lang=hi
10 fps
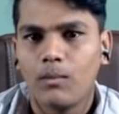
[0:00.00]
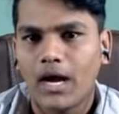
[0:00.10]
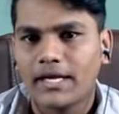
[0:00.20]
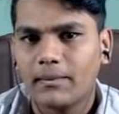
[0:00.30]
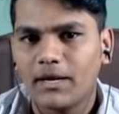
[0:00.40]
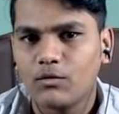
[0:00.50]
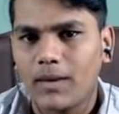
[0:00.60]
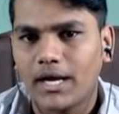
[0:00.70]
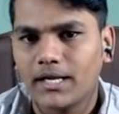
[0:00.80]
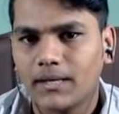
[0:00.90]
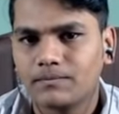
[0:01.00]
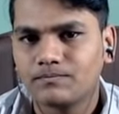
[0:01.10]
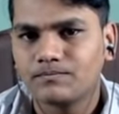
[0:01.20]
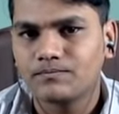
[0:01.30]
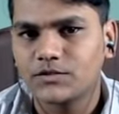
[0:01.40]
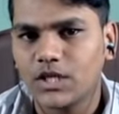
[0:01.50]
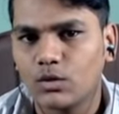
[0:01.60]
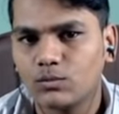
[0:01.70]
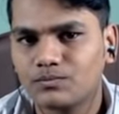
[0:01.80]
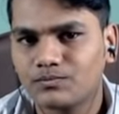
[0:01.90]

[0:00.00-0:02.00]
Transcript: भाग गया भाई वो भाग गया चलो